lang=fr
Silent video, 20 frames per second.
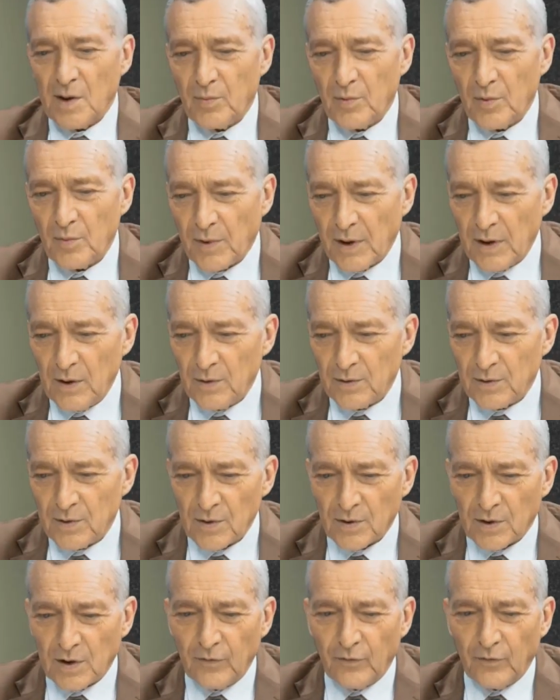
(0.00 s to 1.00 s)
à peu près le
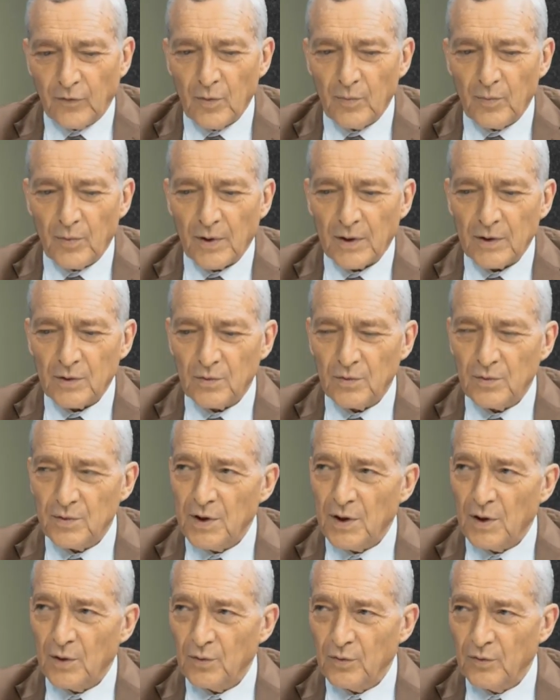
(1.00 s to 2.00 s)
temps qu'il faut pour
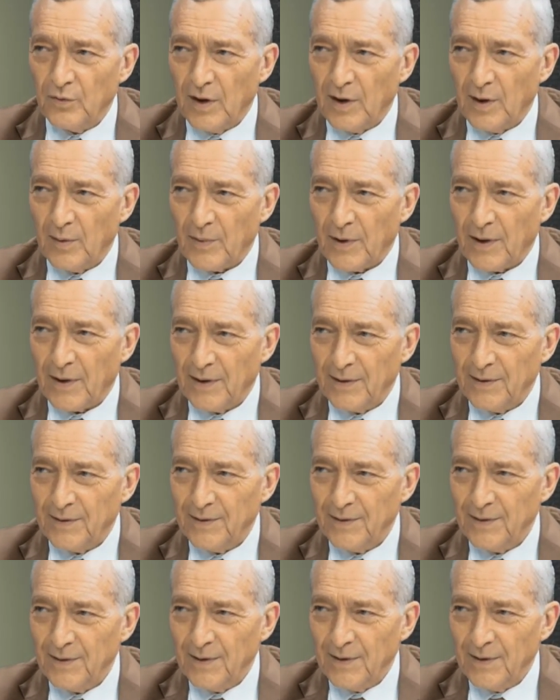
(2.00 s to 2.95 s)
étudier un nouvel appareil.